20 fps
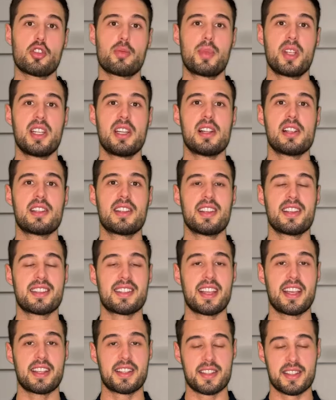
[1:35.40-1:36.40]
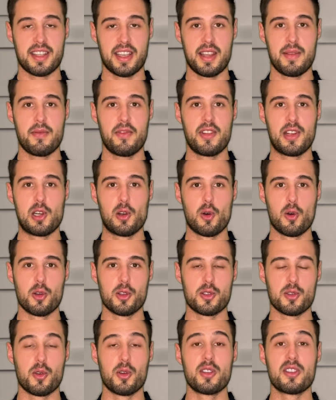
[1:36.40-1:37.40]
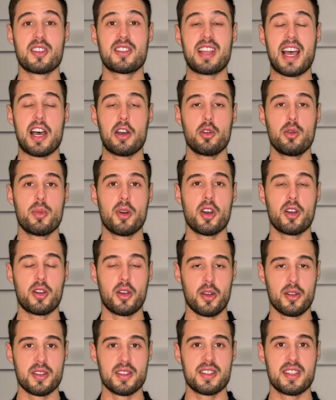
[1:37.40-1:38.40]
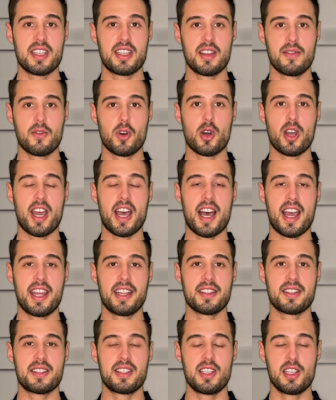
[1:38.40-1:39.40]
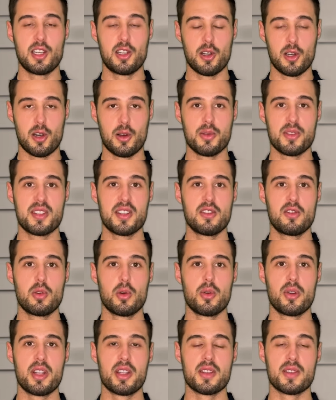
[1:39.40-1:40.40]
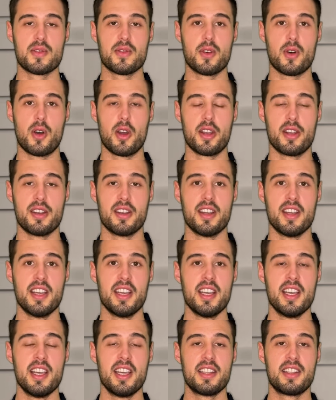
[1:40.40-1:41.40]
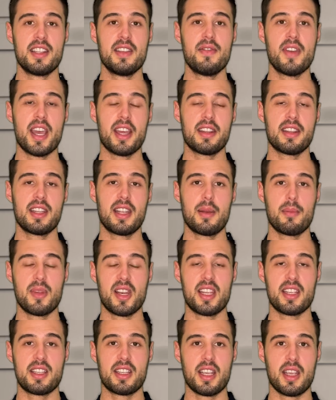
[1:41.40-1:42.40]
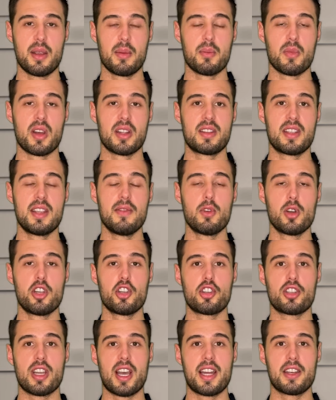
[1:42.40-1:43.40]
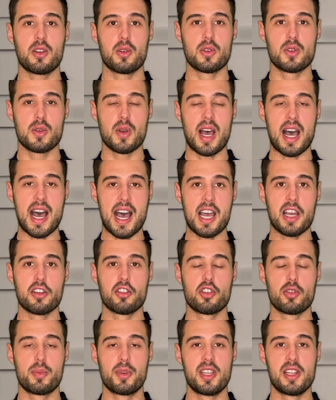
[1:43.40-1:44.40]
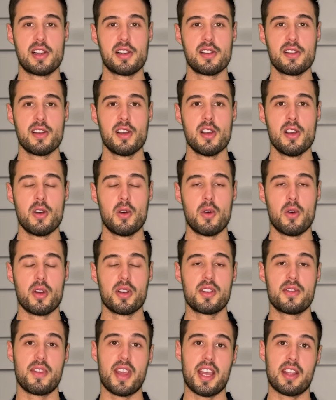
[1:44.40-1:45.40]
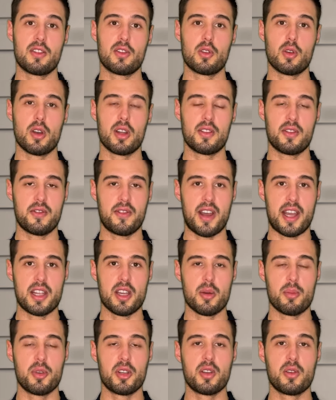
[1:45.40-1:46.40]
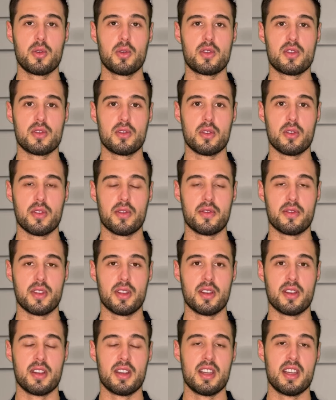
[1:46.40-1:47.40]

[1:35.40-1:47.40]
spielt, ist extrem viel los und darüber können sich in Woche 1 die Cologne Centurions freuen. Die werden nämlich im Tivoli-Stadion zu Aachen spielen und werden dort Fire begrüßen dürfen.